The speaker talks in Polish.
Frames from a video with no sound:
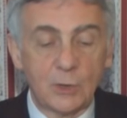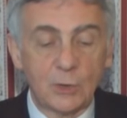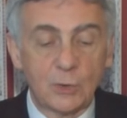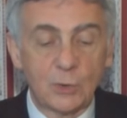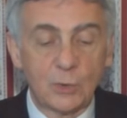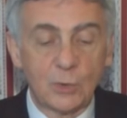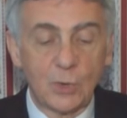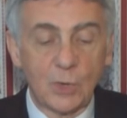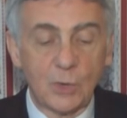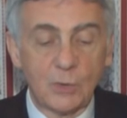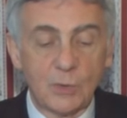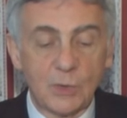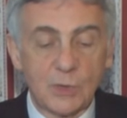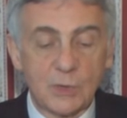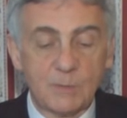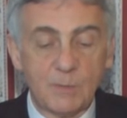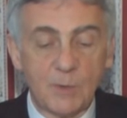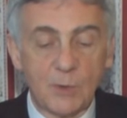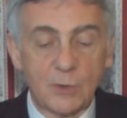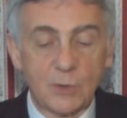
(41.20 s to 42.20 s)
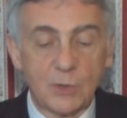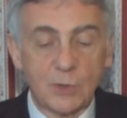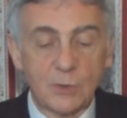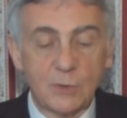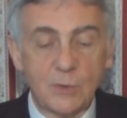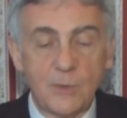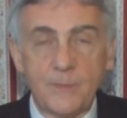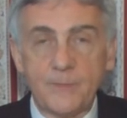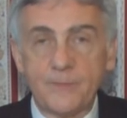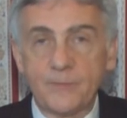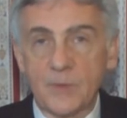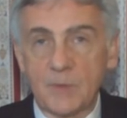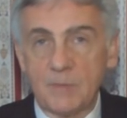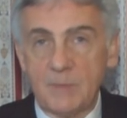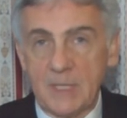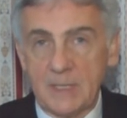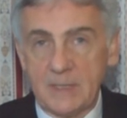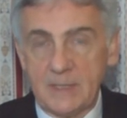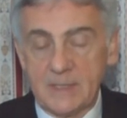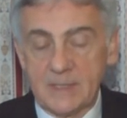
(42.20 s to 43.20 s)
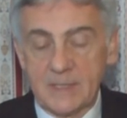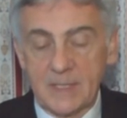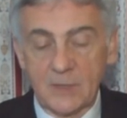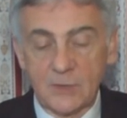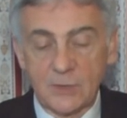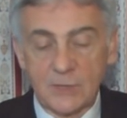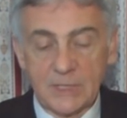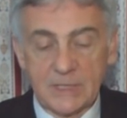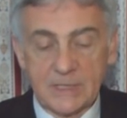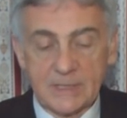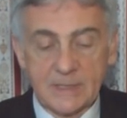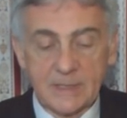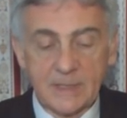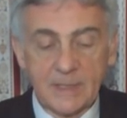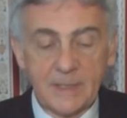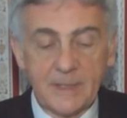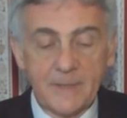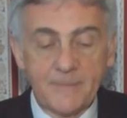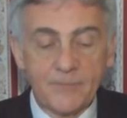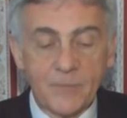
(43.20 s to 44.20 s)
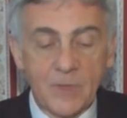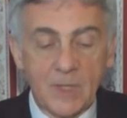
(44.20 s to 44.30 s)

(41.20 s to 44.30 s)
którą rozpoczął pianista czeski